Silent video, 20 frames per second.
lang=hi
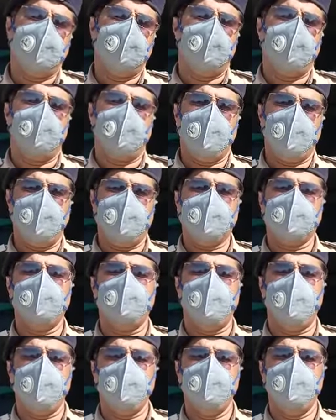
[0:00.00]

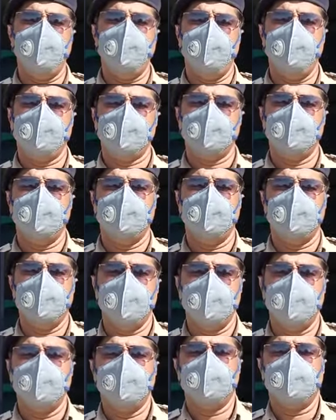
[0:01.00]
वर्तमान में जो
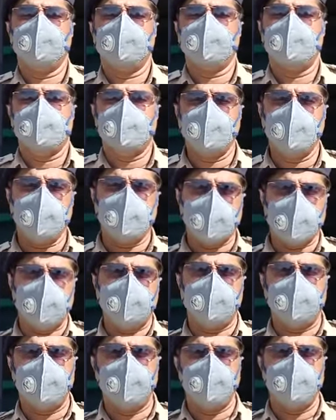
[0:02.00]
कोरोना का
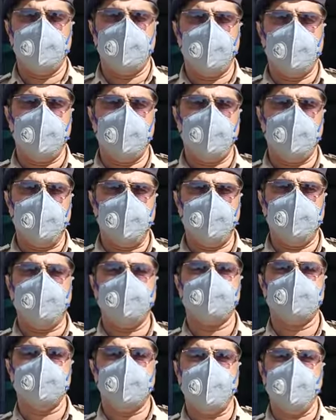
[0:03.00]

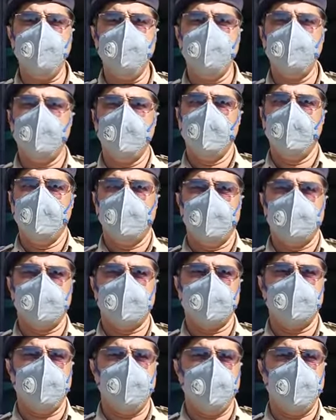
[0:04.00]
परिदृश्य है
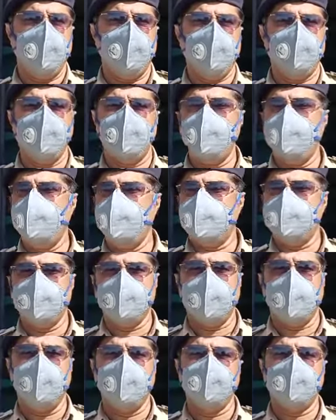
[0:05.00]
उसमें अभी भी
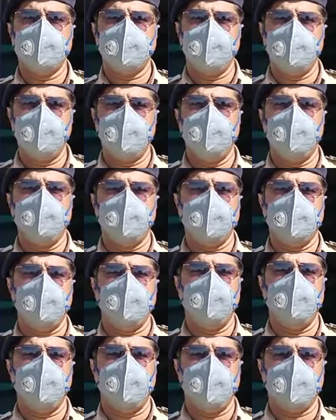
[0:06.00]
अधिकांश लोग
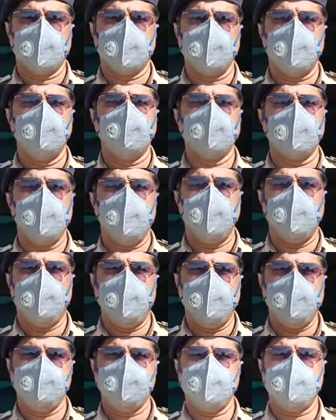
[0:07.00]
लॉकडाउन का
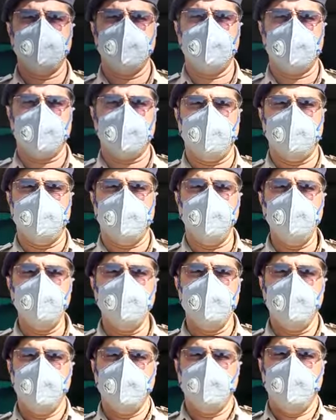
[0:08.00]
वायलेशन कर रहे हैं
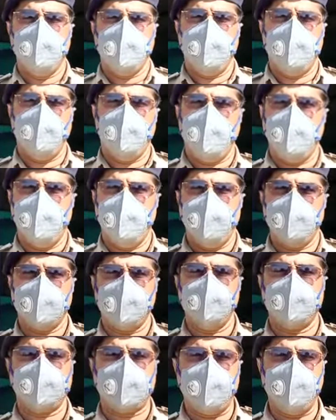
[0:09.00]
और
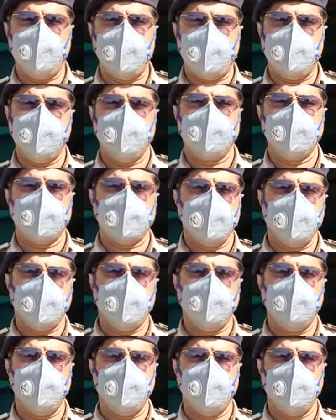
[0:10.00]
इसका पालन करने के
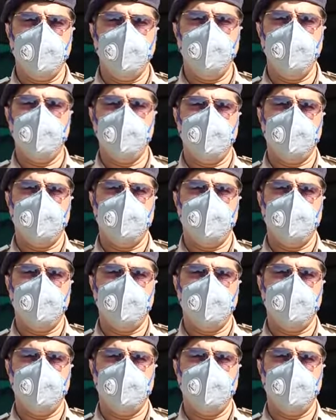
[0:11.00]
लिए